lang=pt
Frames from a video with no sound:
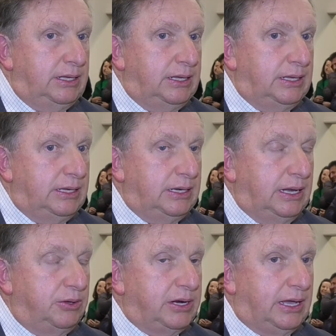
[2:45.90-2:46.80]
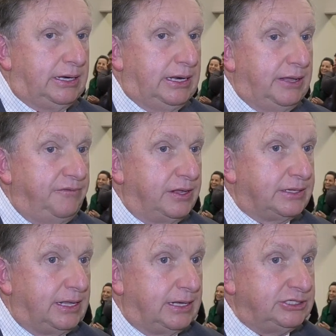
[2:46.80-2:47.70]
Ah, Laura, na
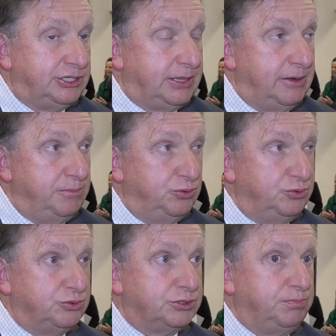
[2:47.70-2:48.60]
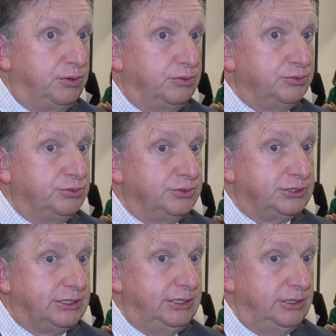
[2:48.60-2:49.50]
verdade, tem muitos
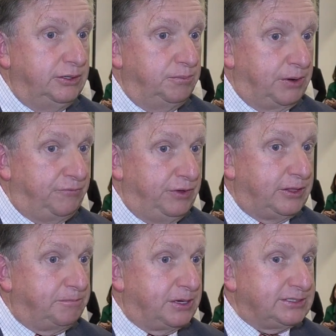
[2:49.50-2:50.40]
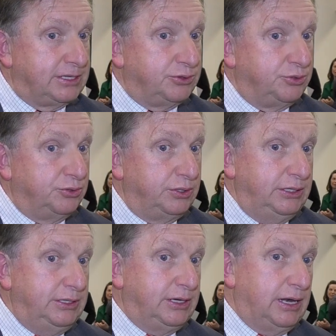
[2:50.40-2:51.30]
pontos que o prefeito apresentou
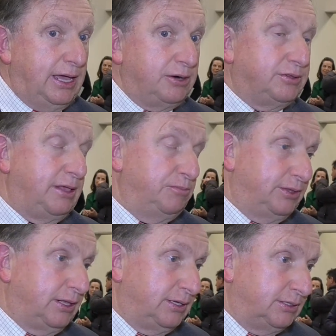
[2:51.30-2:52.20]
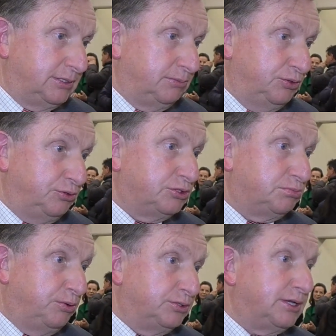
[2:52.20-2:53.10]
e, claro, tem muitas muitos
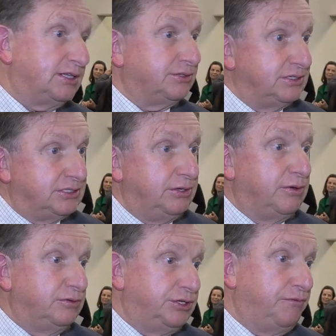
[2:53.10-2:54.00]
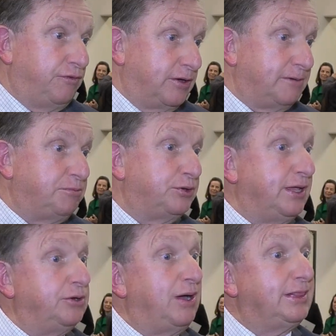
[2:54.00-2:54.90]
pontos que às vezes ficam de fora
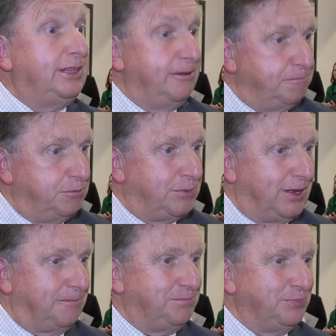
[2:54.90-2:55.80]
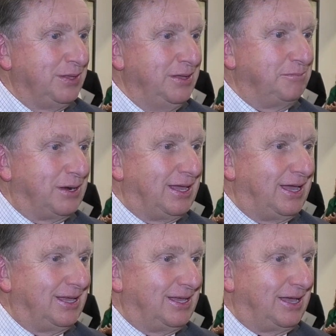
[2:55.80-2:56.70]
porque não há tempo para
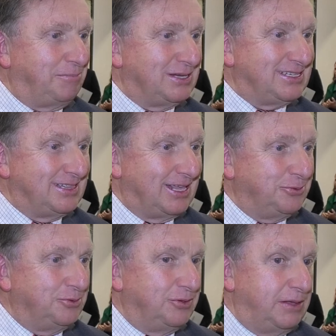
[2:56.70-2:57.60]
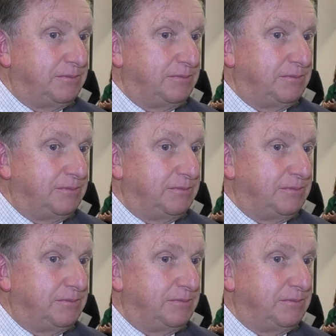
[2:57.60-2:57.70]
para apresentar tudo, né?